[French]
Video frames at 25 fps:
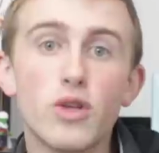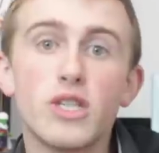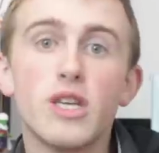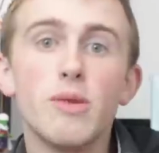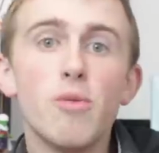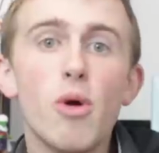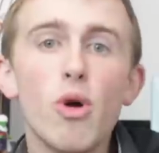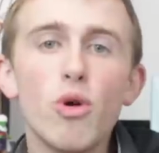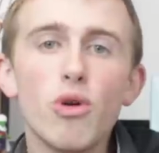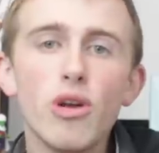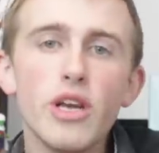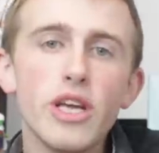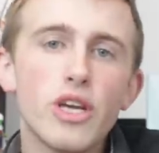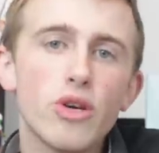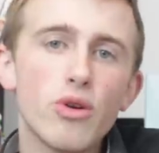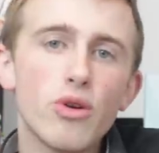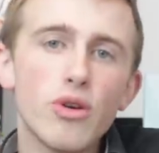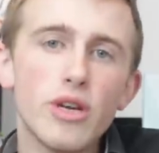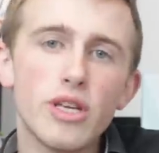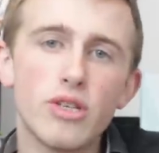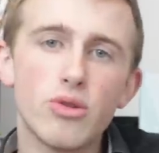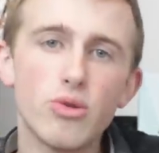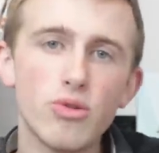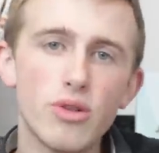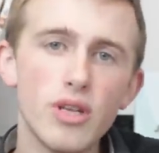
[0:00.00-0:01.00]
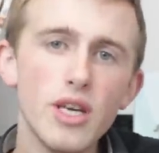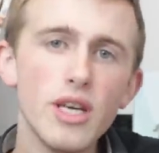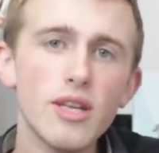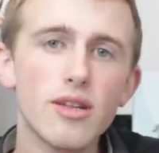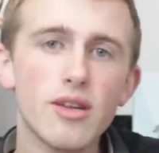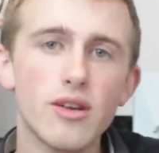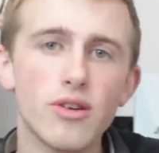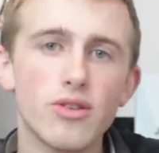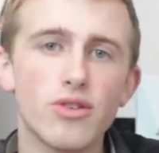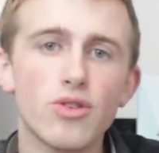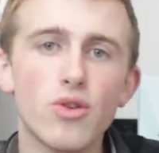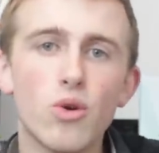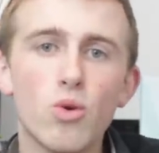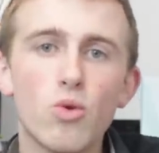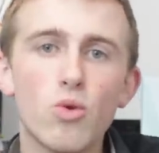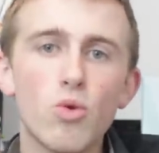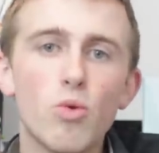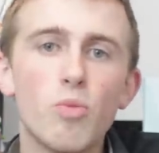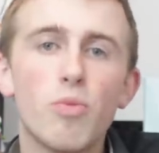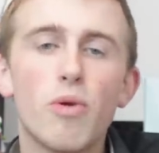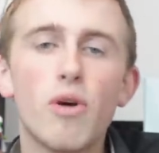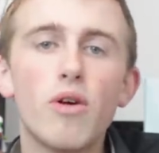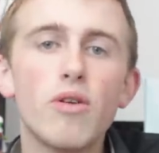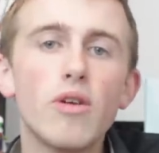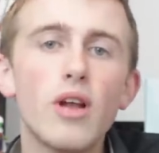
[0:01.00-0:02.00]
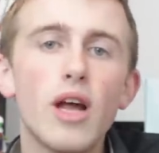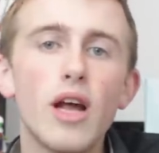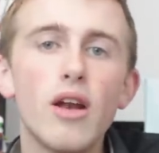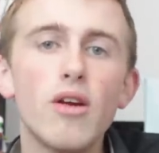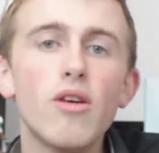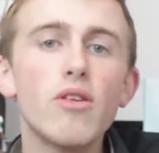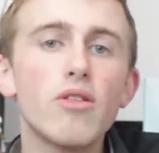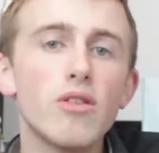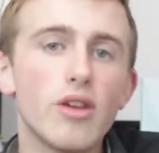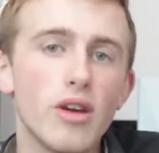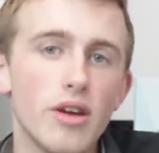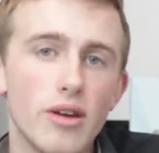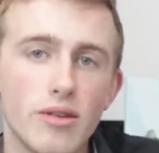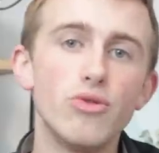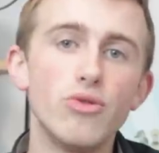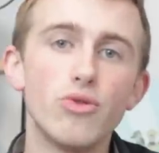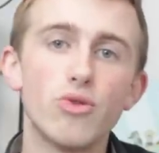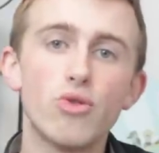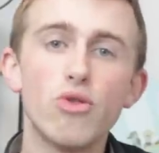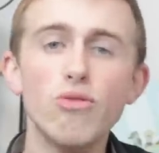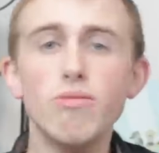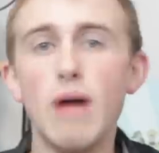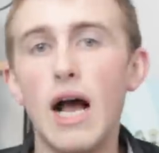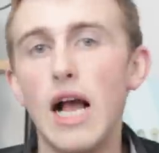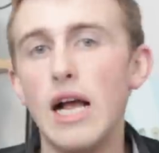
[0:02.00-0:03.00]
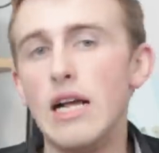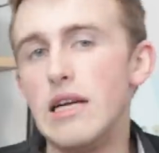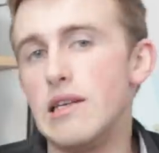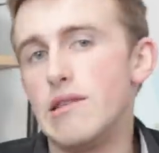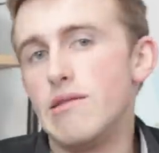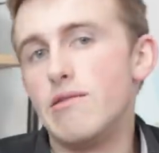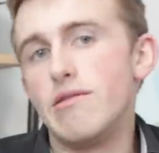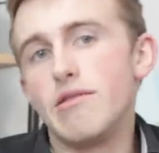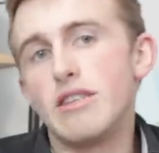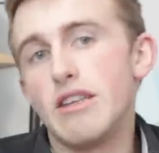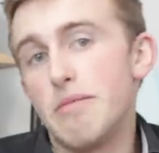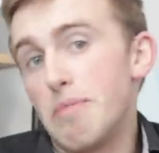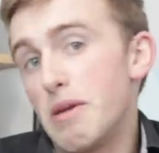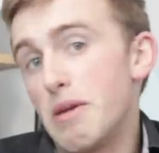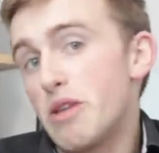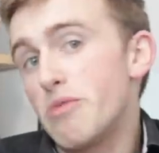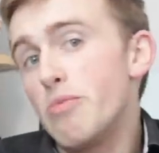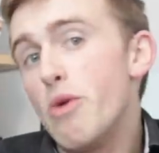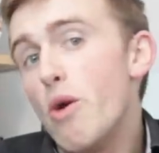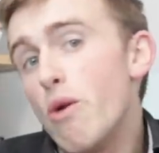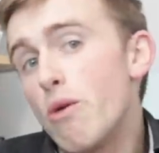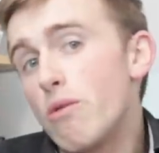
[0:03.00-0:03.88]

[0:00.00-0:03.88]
Forcément on lit que les sous-titres sans comprendre la langue, du coup bah ça passe